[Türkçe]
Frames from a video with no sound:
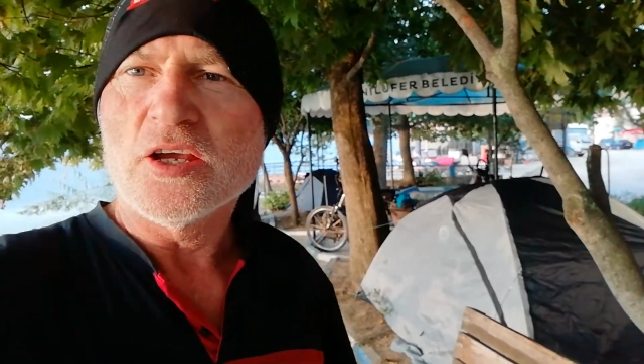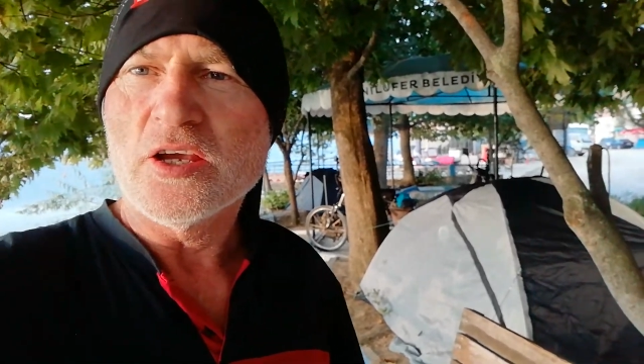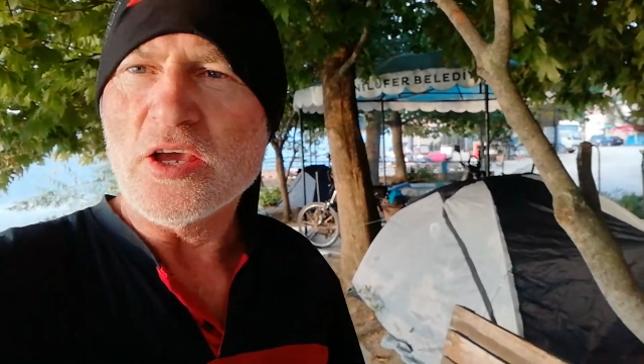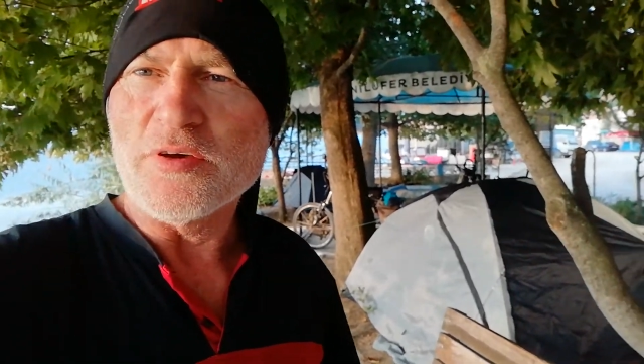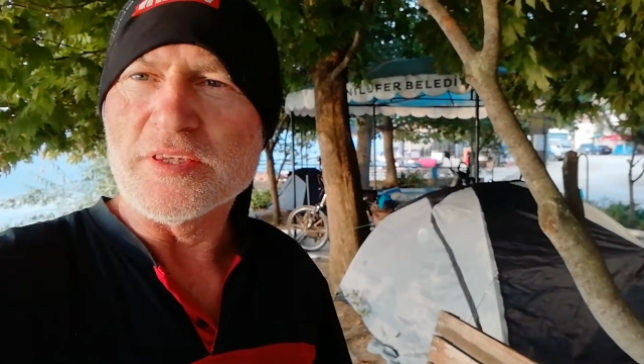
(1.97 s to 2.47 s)

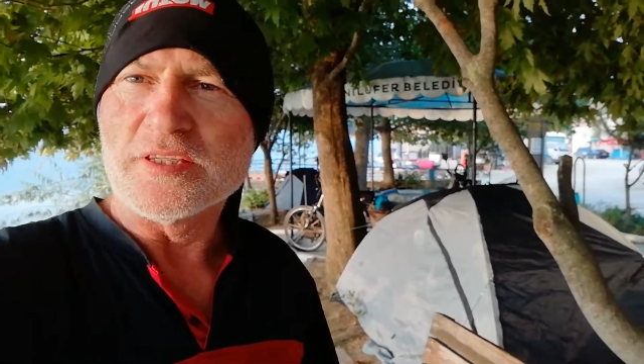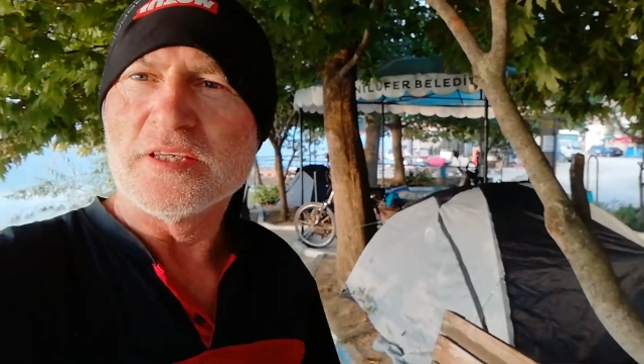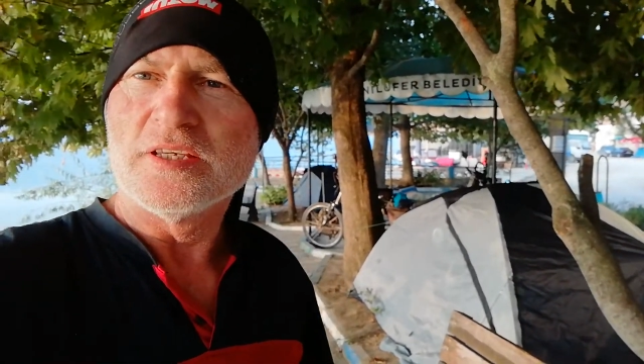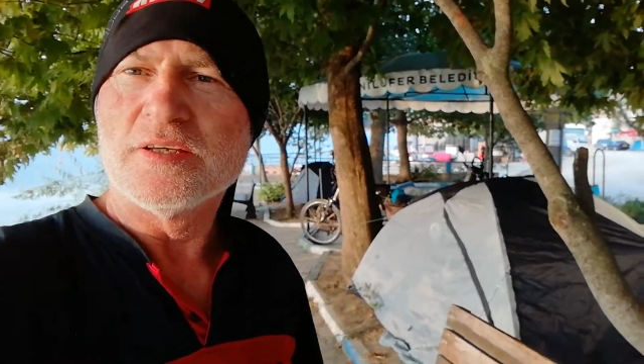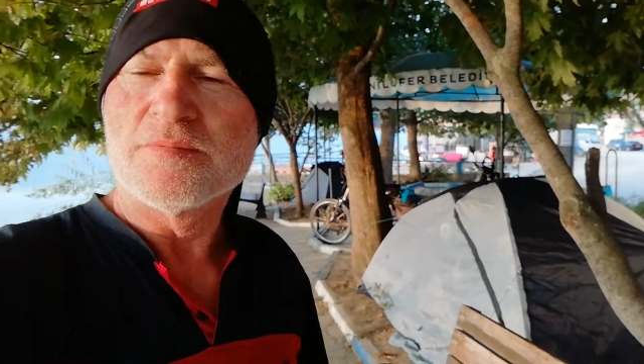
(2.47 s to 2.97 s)
Evet.
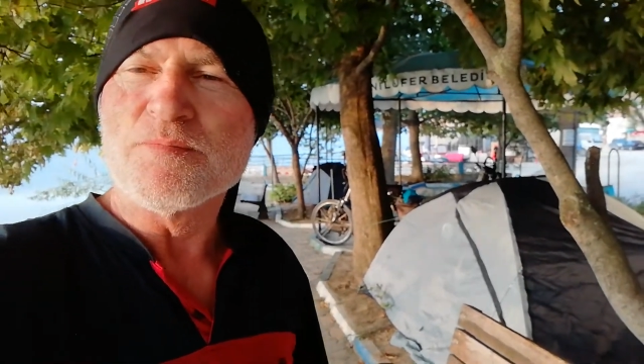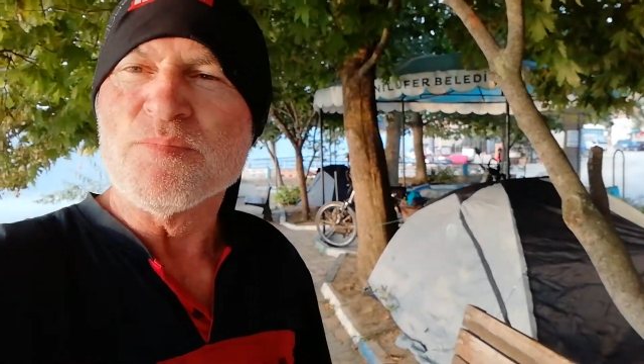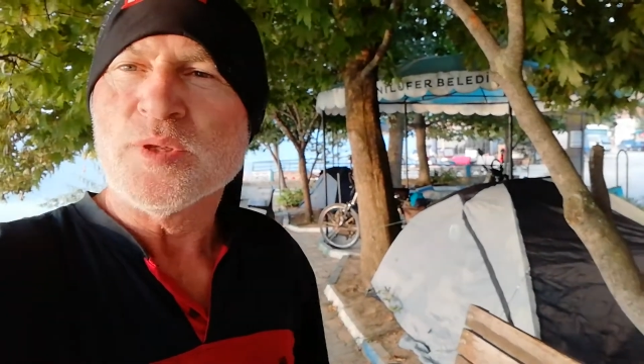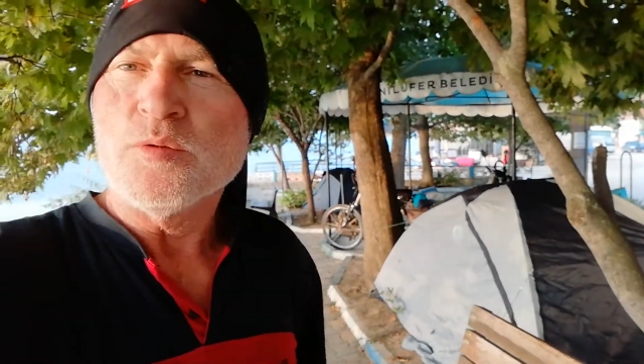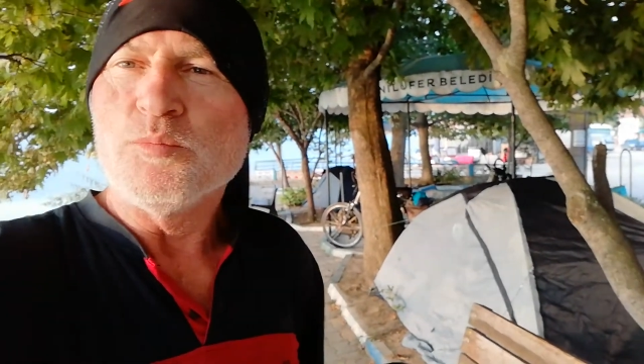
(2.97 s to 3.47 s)

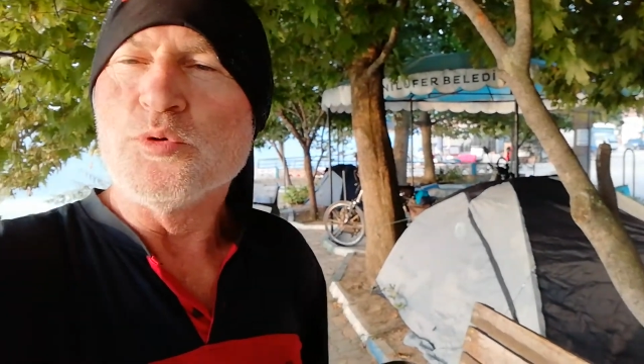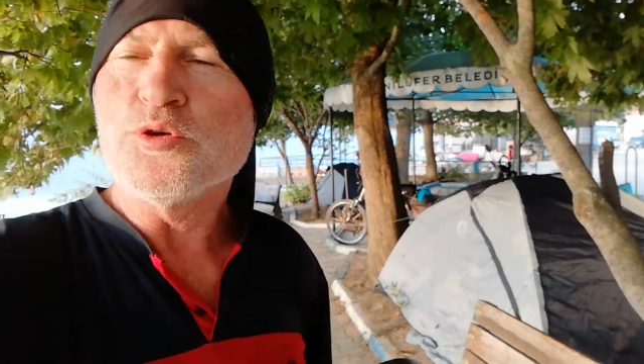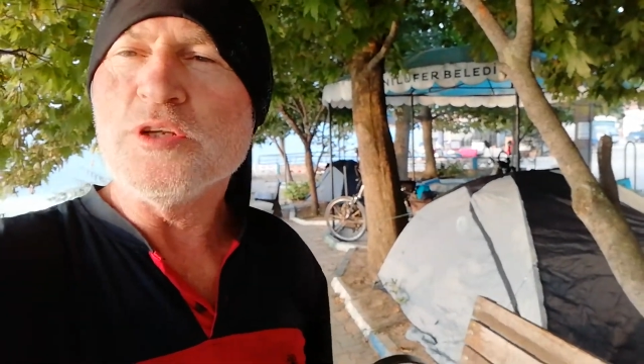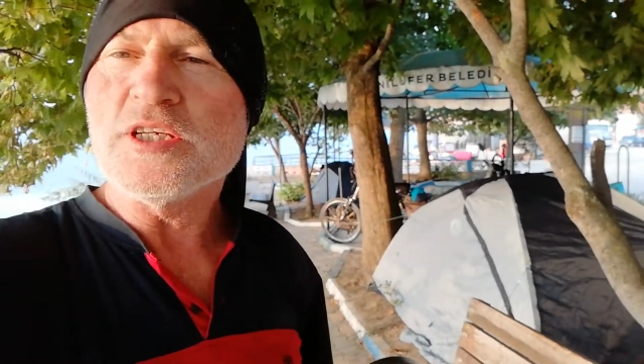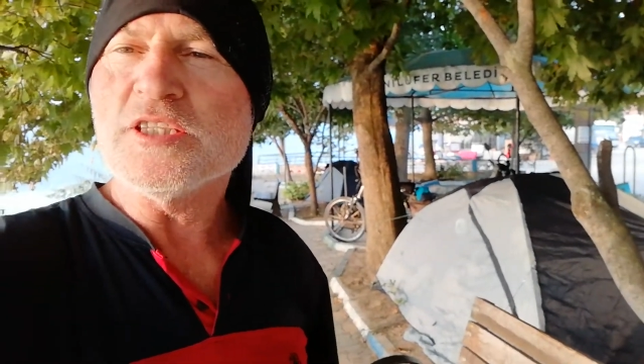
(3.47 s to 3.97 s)

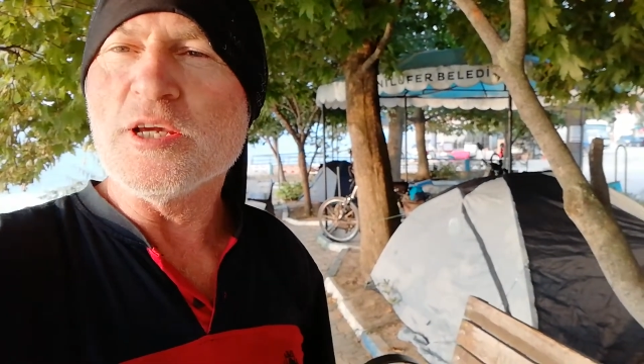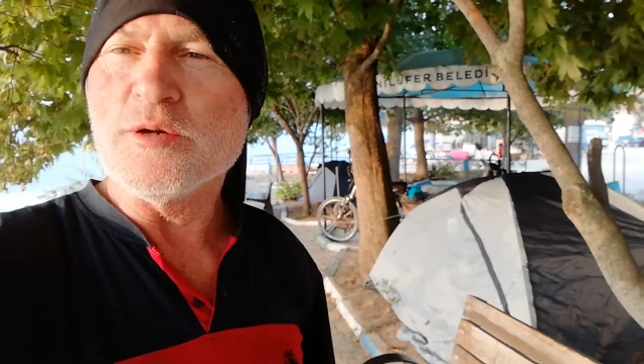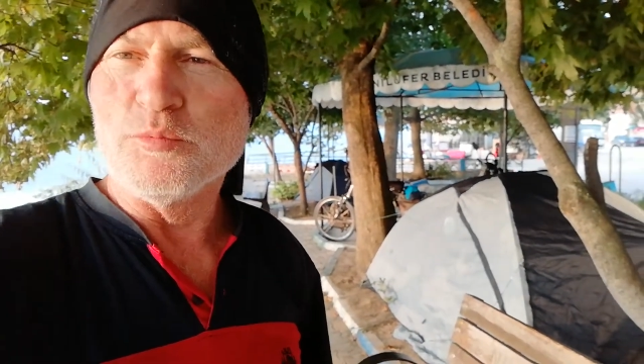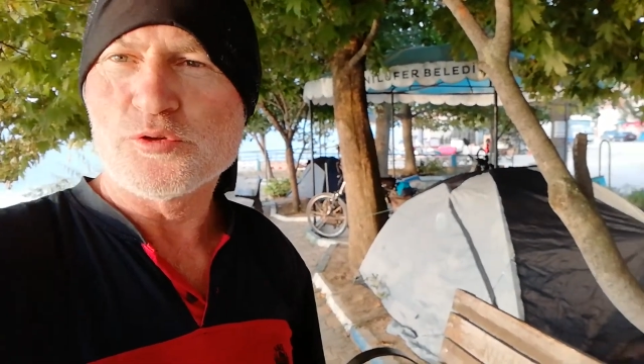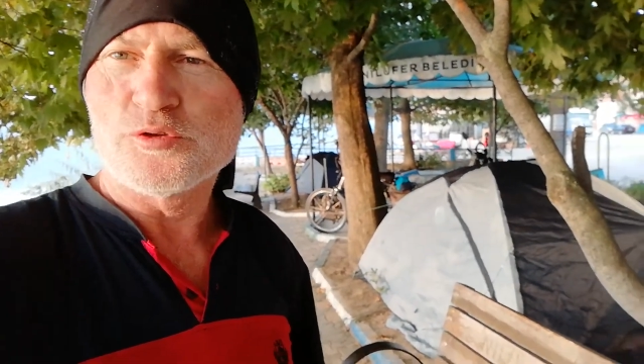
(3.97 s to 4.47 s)
Bugün 2
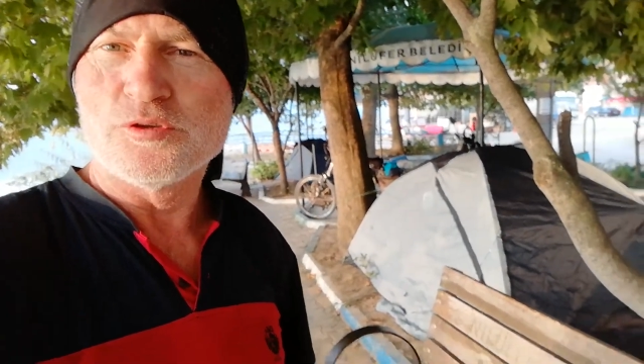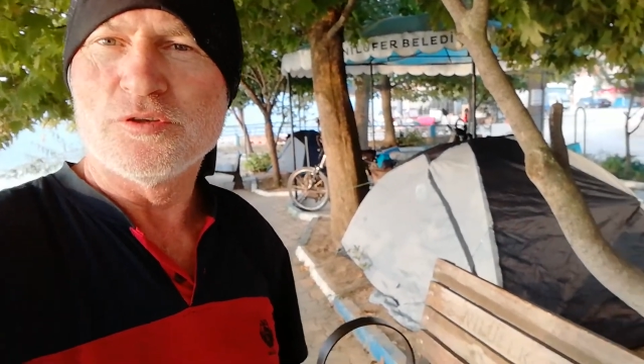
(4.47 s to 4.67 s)
Temmuz.